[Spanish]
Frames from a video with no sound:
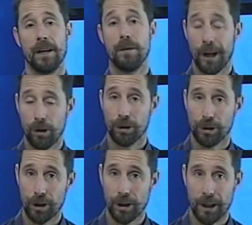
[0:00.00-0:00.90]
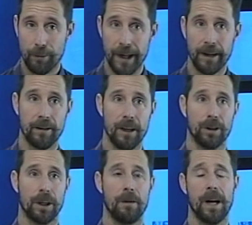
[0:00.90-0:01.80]
y bajo control también de
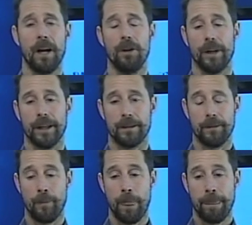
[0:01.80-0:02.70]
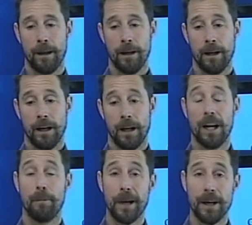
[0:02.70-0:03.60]
los trabajadores. En
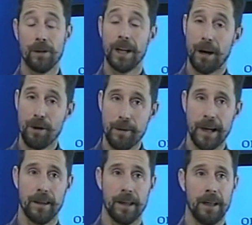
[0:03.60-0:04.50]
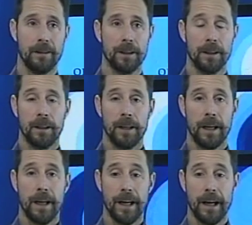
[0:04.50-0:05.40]
el plano de la vivienda,
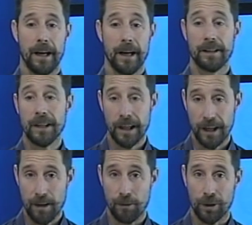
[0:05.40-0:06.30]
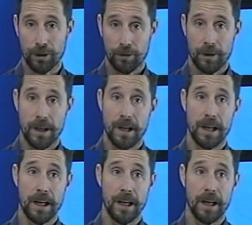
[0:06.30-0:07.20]
exigiremos
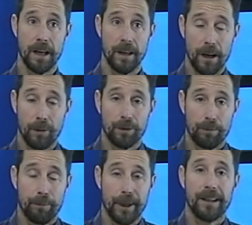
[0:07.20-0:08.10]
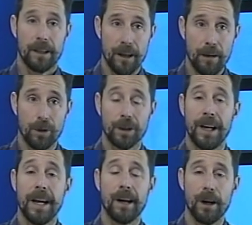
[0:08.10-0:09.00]
y, digamos, pretendemos
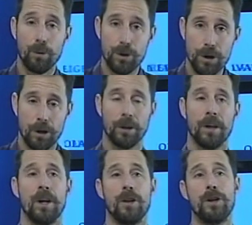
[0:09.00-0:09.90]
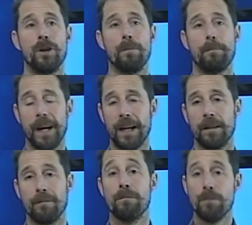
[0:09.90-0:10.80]
la ejecución de un
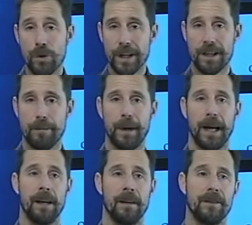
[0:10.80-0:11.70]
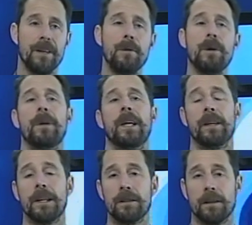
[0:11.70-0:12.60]
plan municipal de
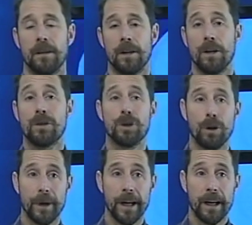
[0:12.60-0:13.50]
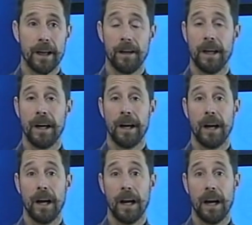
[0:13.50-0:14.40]
viviendas sobre
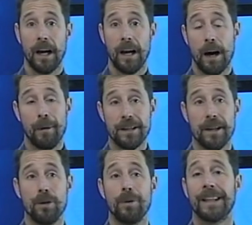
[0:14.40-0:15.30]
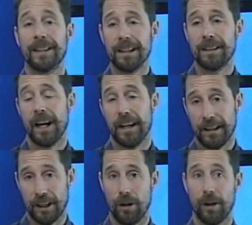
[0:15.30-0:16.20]
eh, la base de una tasa
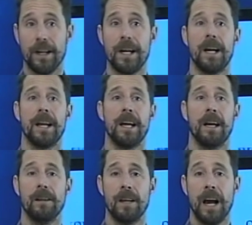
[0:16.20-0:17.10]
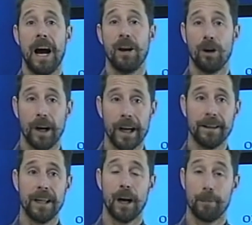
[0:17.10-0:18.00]
extraordinaria a los
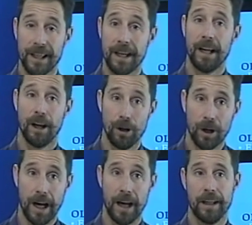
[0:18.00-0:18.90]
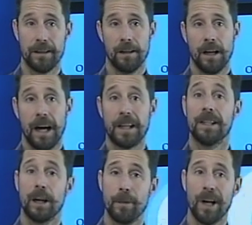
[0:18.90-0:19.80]
grandes capitales locales, así
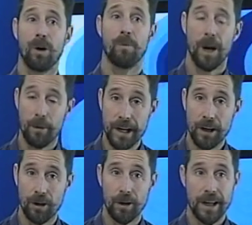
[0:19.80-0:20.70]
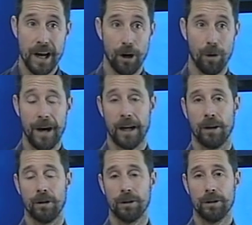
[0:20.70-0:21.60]
también como al bingo y a los
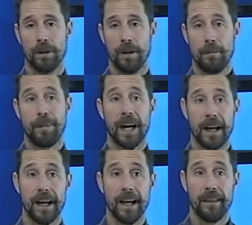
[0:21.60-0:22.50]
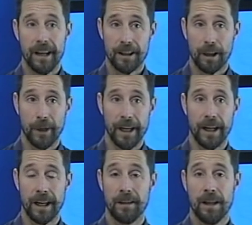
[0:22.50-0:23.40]
bancos, para que de esta
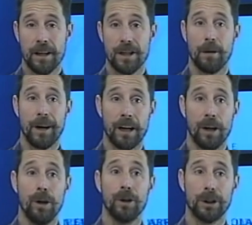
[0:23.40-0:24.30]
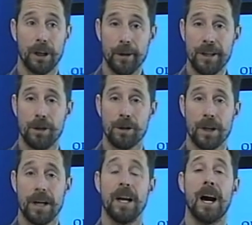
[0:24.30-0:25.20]
manera llevar los servicios
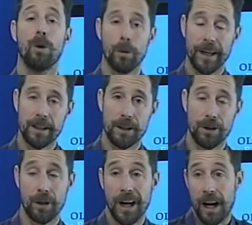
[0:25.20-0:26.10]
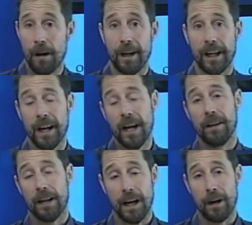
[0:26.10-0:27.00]
y la urbanización a las,
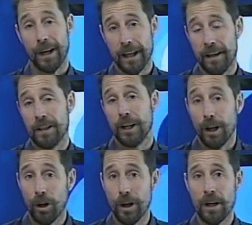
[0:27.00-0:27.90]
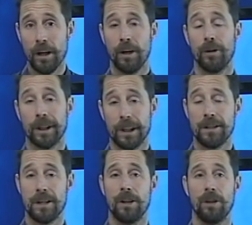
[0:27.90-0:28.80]
a las barriadas que hoy no están
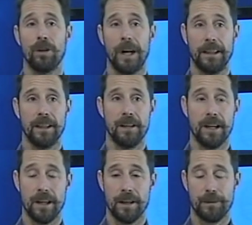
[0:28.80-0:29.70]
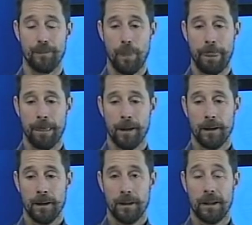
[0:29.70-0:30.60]
siendo atendidas.
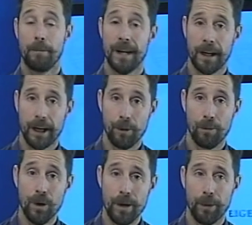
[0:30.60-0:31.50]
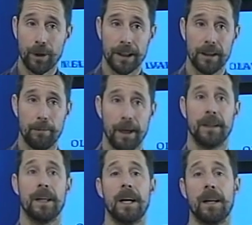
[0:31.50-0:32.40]
También creemos muy importante
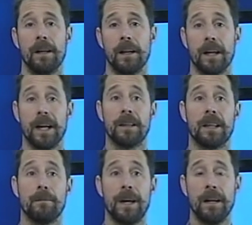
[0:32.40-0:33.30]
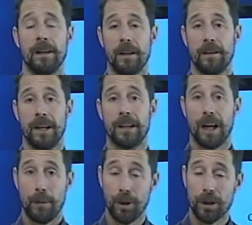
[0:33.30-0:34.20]
plantear el tema del
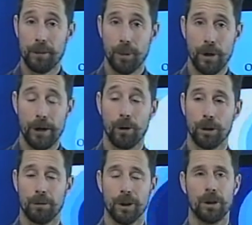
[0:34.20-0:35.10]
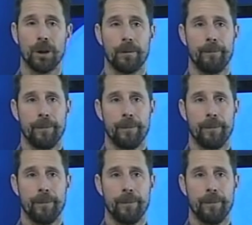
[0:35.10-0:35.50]
transporte público automotor,